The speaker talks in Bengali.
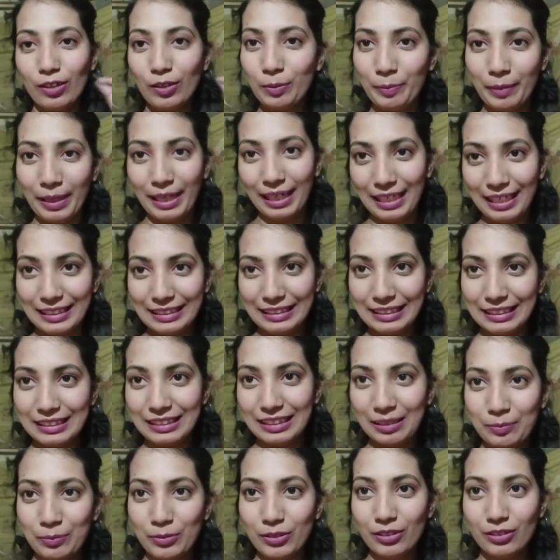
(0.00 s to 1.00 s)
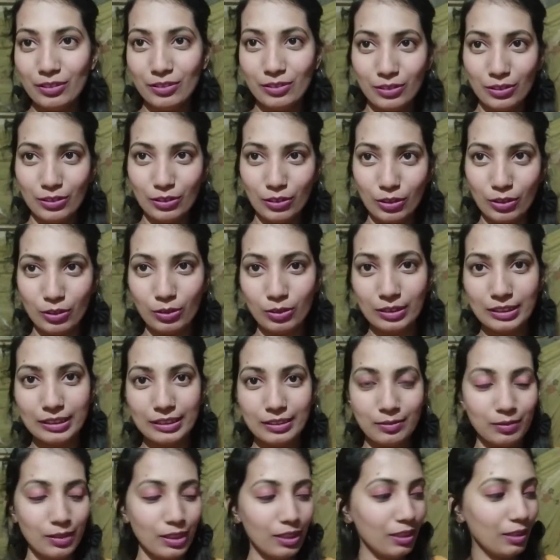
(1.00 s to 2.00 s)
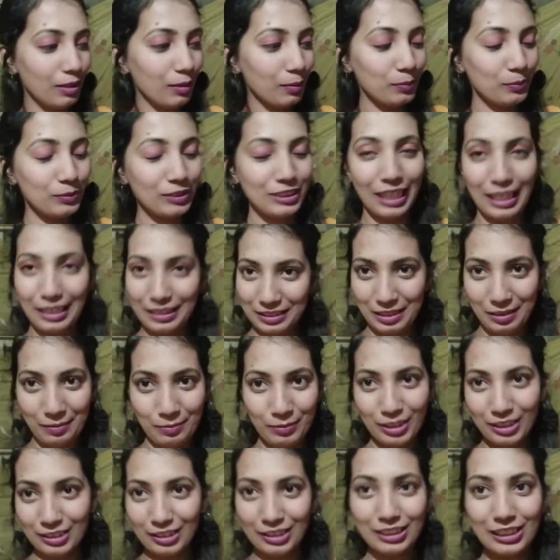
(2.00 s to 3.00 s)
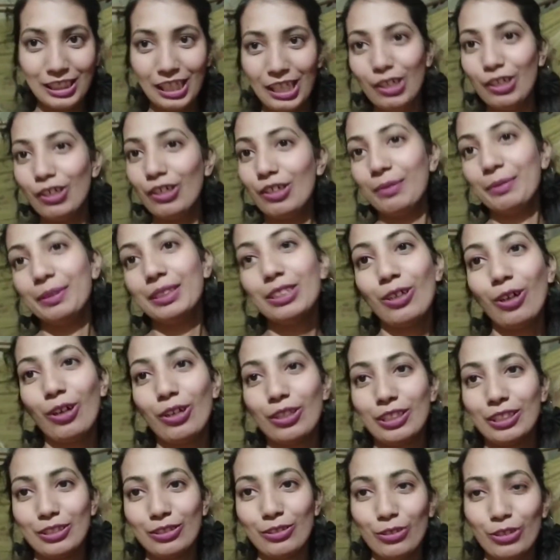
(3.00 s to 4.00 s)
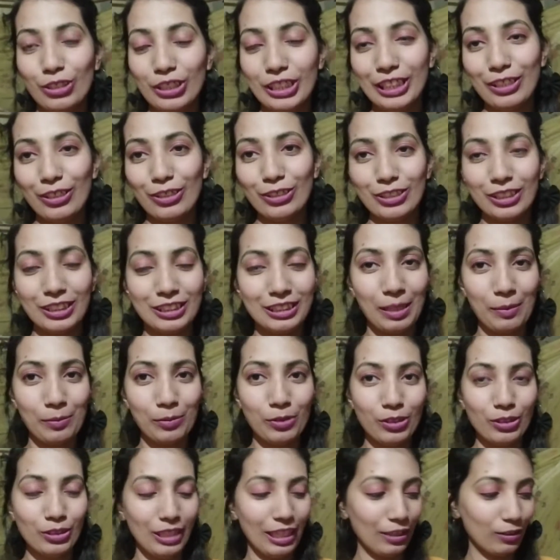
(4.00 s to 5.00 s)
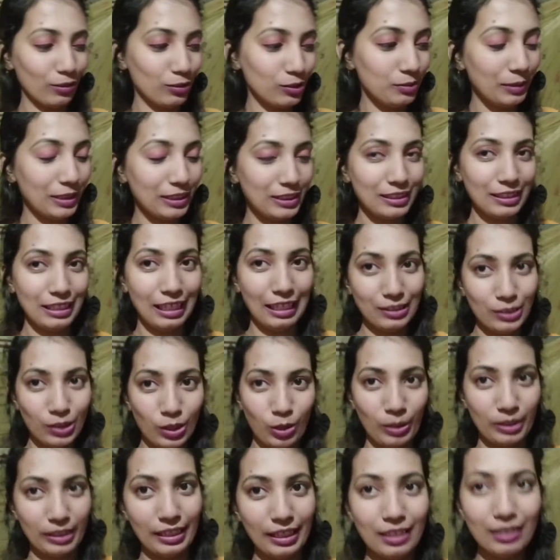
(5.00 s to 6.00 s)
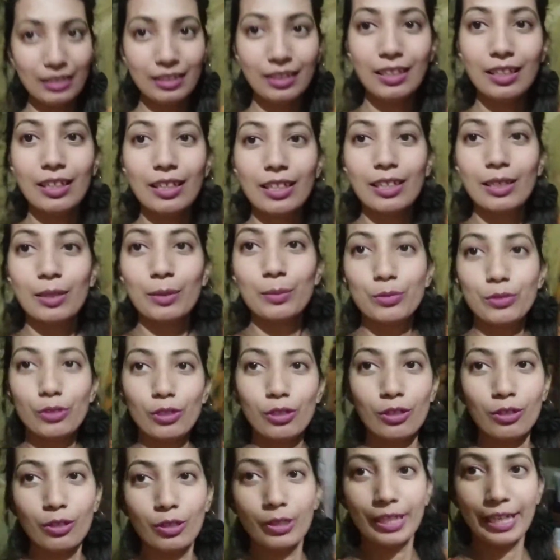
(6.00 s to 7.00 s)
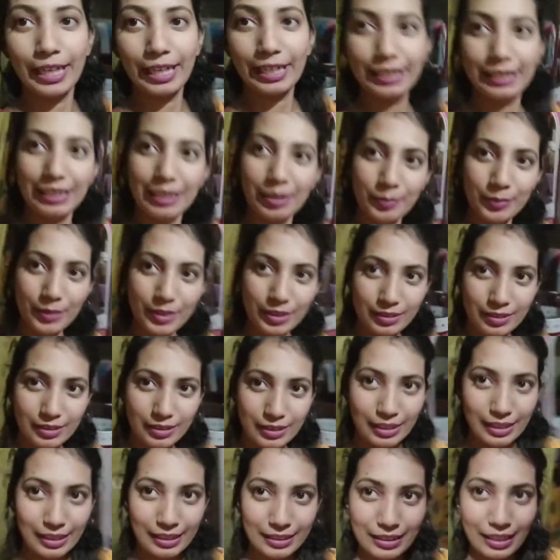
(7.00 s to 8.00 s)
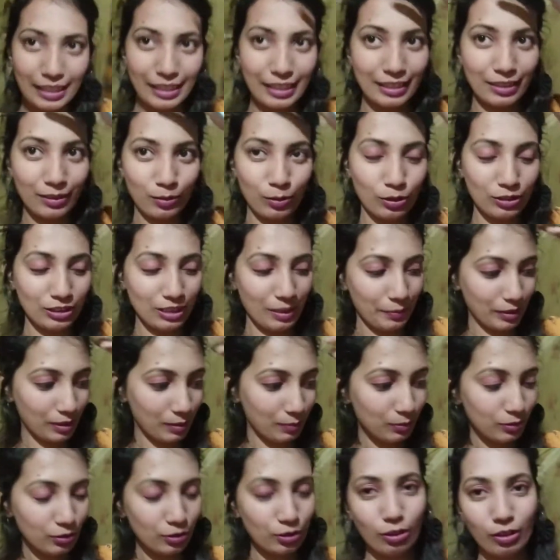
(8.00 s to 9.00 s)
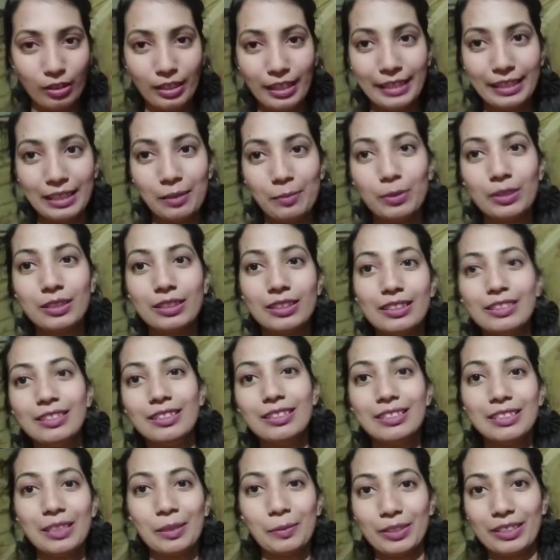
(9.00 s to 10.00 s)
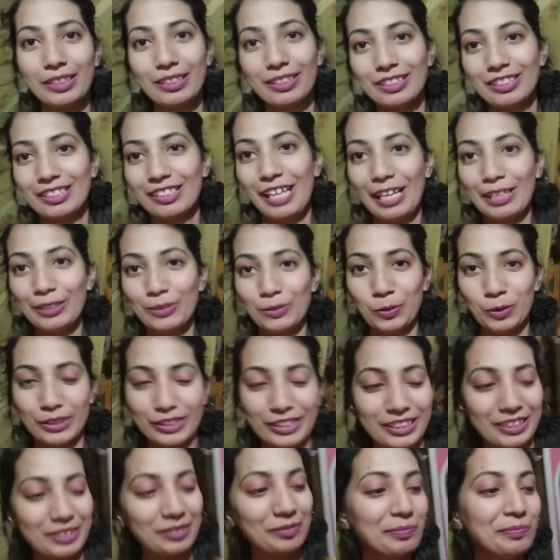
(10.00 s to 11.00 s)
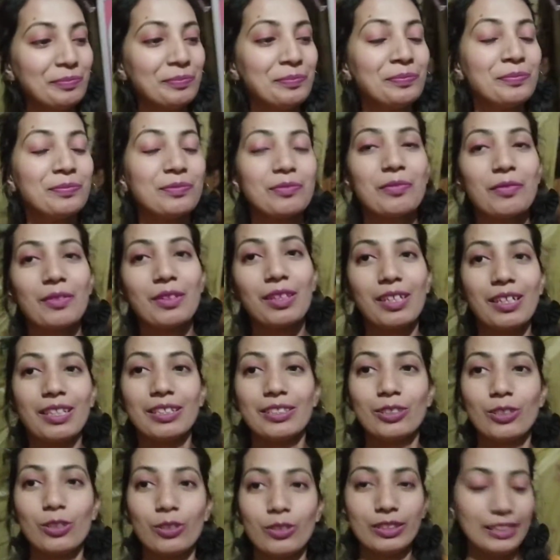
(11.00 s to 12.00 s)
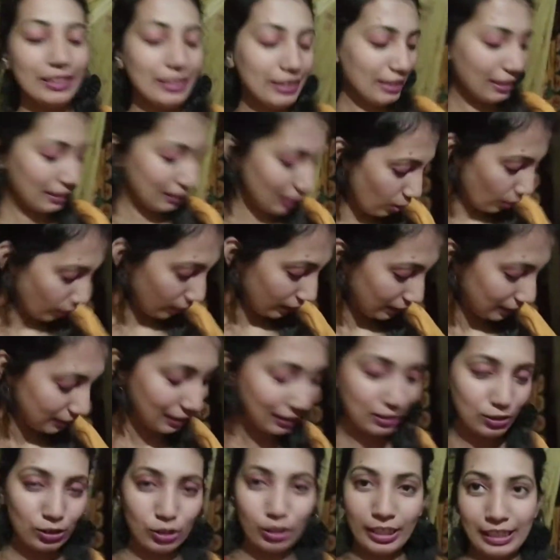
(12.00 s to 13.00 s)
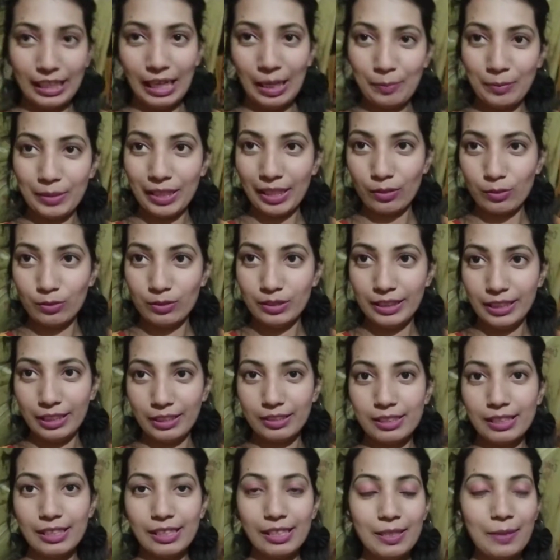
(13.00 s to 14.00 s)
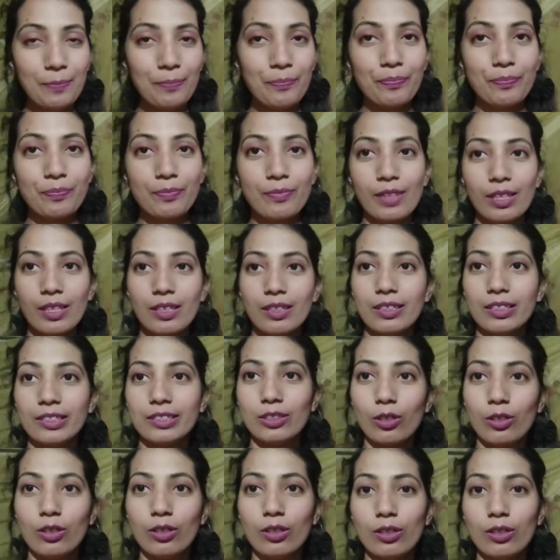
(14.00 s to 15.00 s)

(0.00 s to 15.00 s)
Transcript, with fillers: এখন মেলাতে যাব তো জানতাম না যে যাওয়া হবে তো হঠাৎ করে ঠিক হয়েছে যাব তো এখন বাজে রাত নটা পুরো রেডি আমি ঠিক আছে এখানে কোনো জামা কাপড় ছিল না এটা আমার দিদির জামা সেলাই করেছি তো এটা হয় না তার জন্য এটা আমি এখন নিয়েছি তো